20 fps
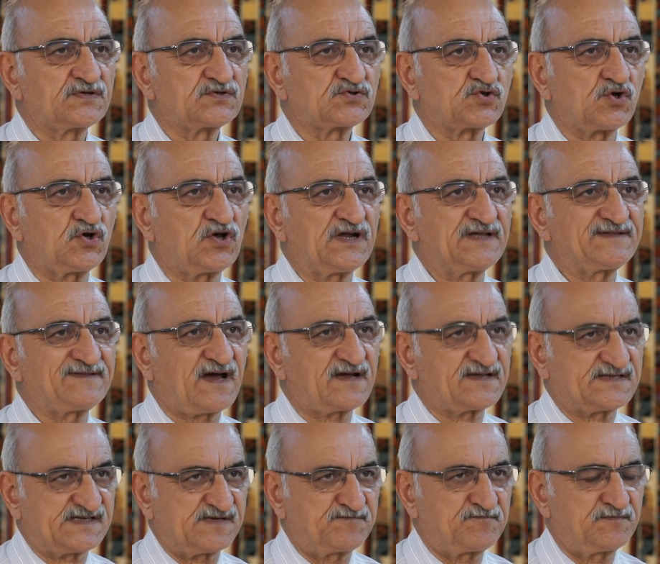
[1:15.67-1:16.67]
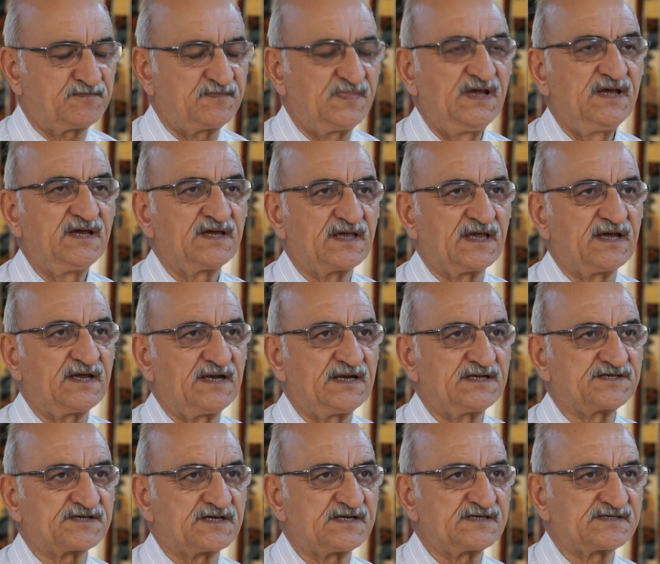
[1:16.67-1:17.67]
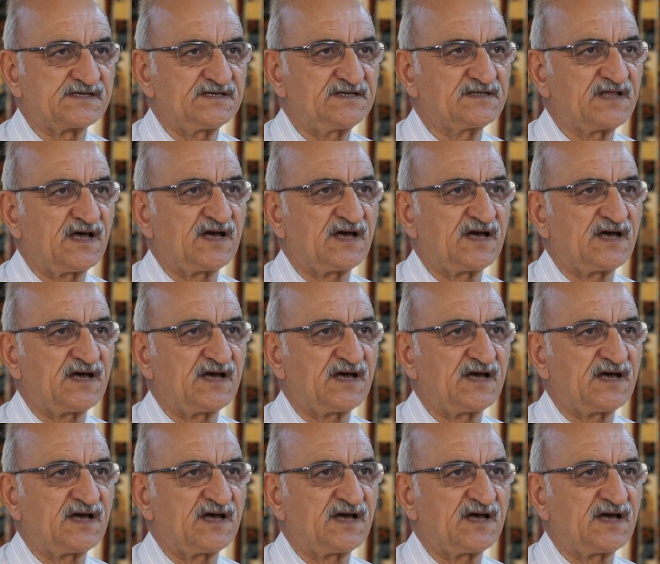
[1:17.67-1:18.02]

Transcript: Sonra Taksim yerleşkesi,